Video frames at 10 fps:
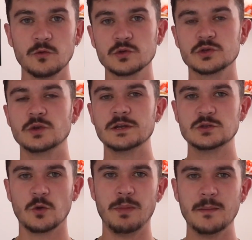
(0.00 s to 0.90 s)
Donc je suis allé
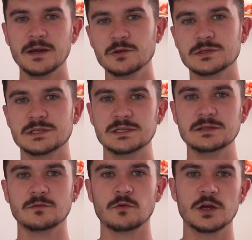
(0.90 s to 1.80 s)
sur pas mal de
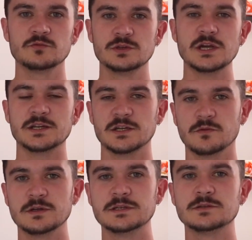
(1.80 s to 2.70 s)
sites, voilà je vous dirai à chaque
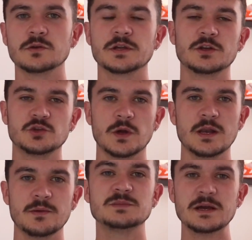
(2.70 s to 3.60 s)
fois le site sur lequel je suis
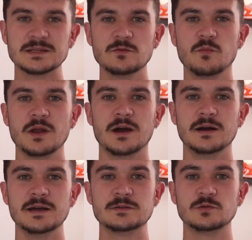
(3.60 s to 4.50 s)
allé. J'espère que ça vous
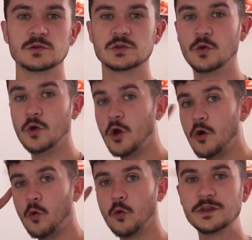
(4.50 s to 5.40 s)
plaira et sur ce
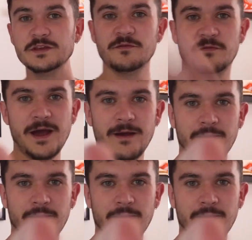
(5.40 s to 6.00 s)
on y va